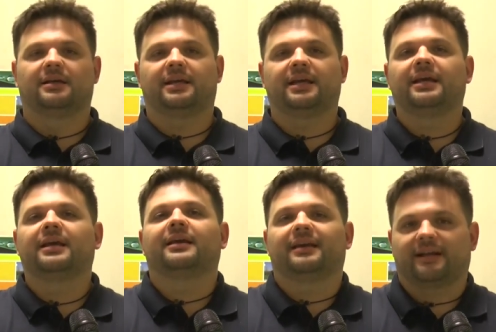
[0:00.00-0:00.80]

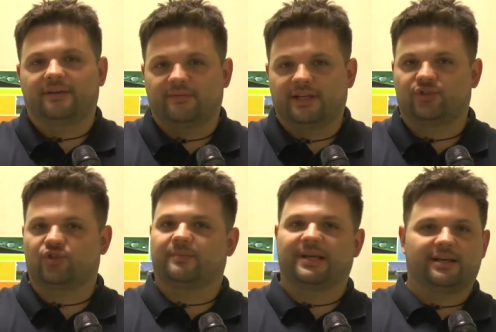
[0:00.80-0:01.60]
che era
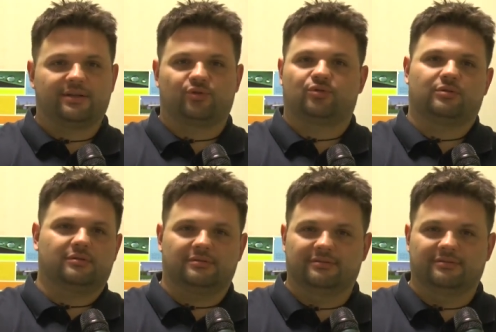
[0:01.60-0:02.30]
invece emerso